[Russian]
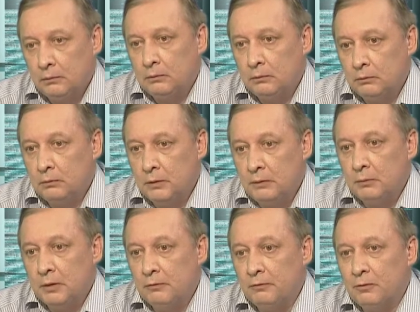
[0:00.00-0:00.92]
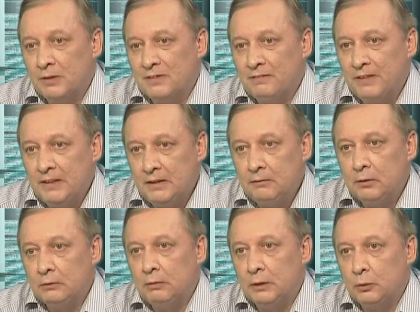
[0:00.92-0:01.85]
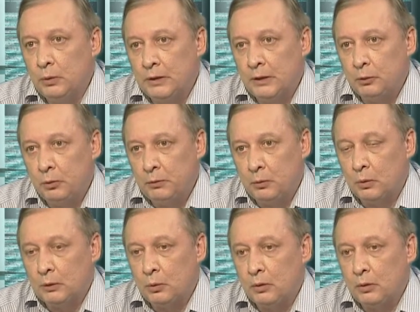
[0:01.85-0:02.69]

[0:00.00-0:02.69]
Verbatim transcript: ну, именно вот войти вот в эту экономику,